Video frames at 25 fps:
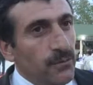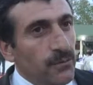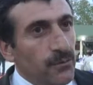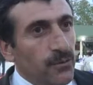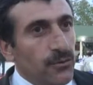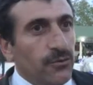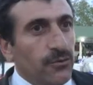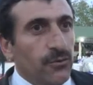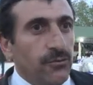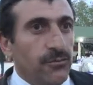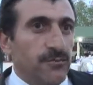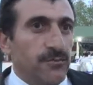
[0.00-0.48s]

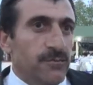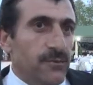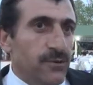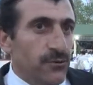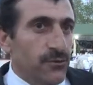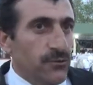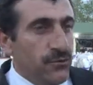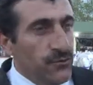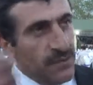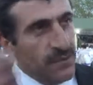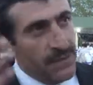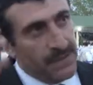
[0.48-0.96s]
Otobüs
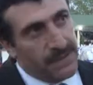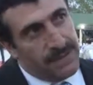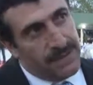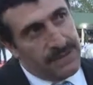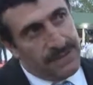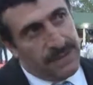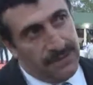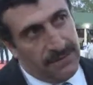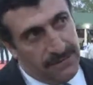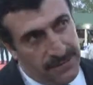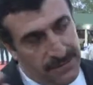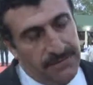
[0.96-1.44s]
ücretsiz
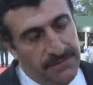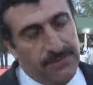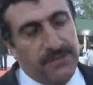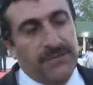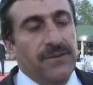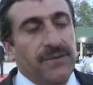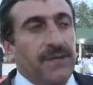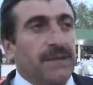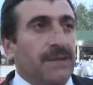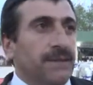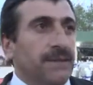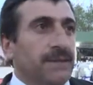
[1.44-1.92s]
servisimiz
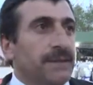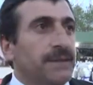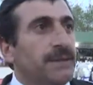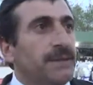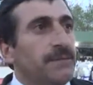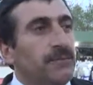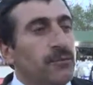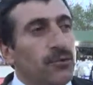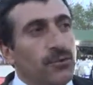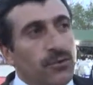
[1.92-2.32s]
vardır bu